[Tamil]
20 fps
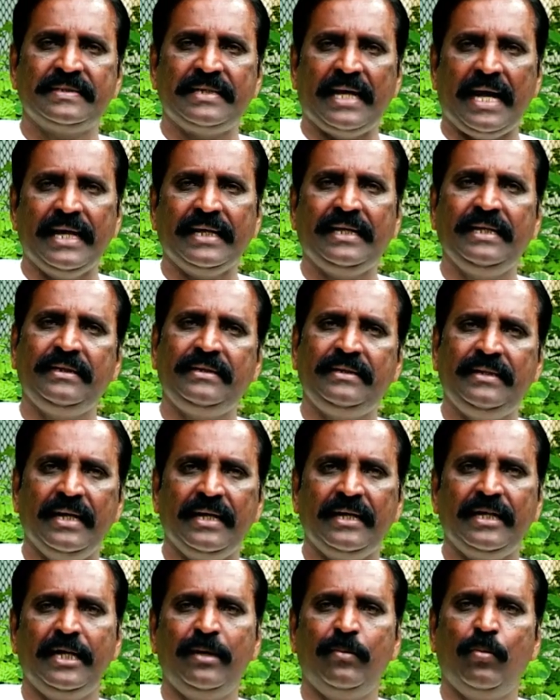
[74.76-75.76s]

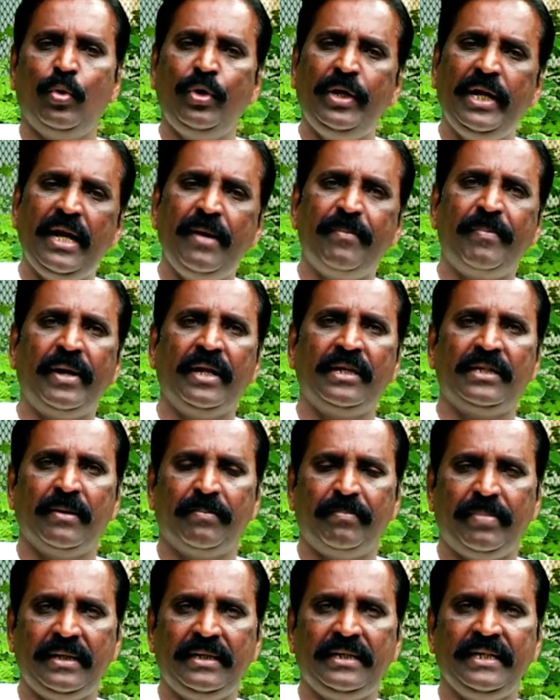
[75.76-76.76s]
சாகித்யங்கள்
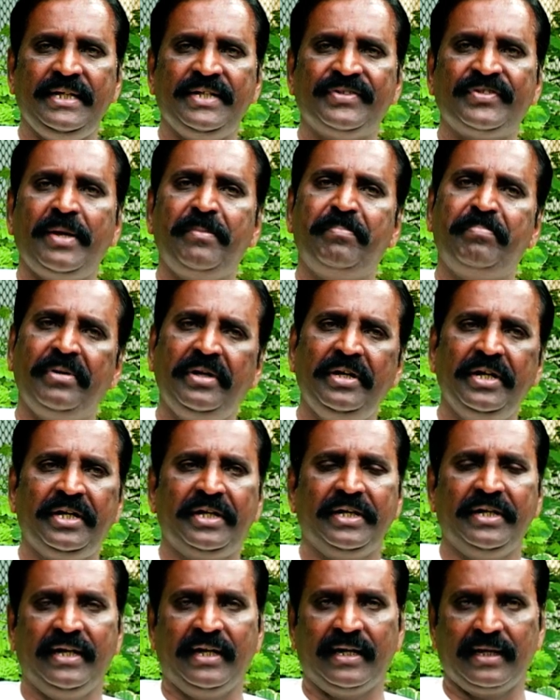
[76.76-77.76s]
முன்னிலைப்படுத்தப்பட்டு இசை
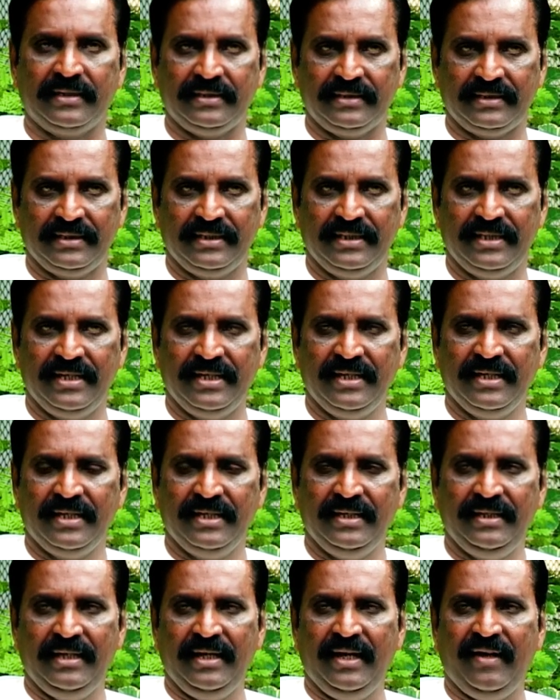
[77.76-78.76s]
பின்னுக்கு நின்றது
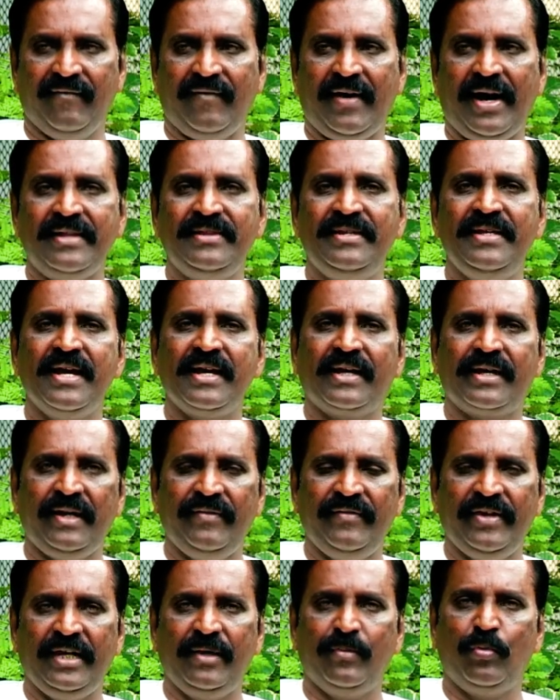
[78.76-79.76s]
இன்று வாத்திய
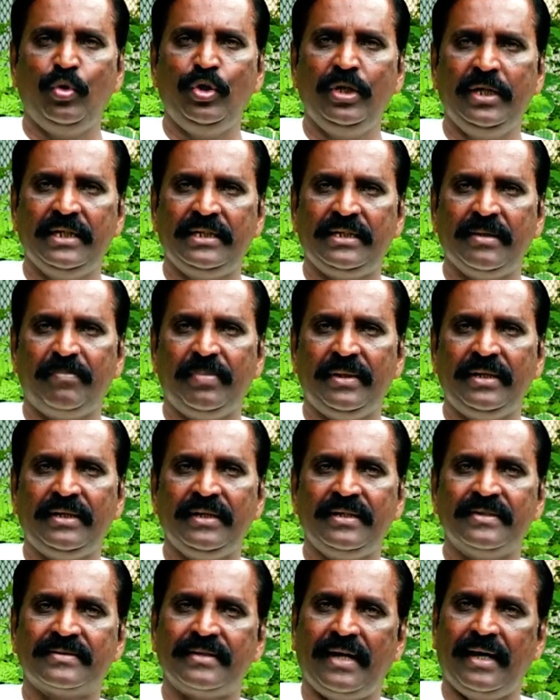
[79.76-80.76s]
கருவிகள்
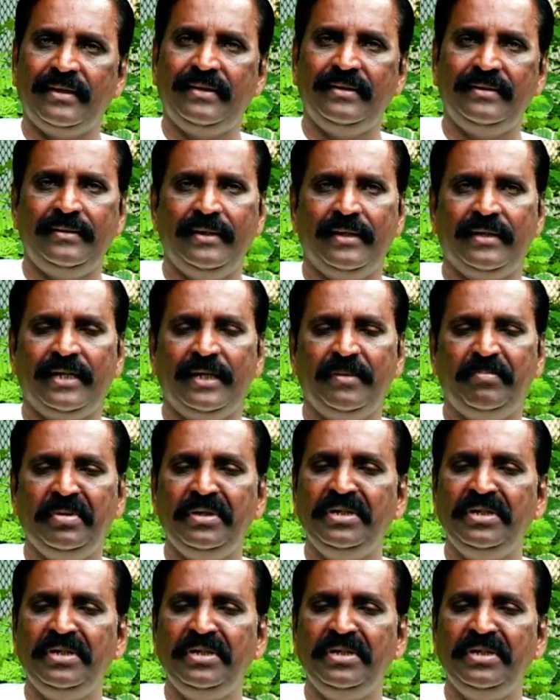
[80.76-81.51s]
முன்னிறுத்தப்பட்டு சாகித்யங்கள்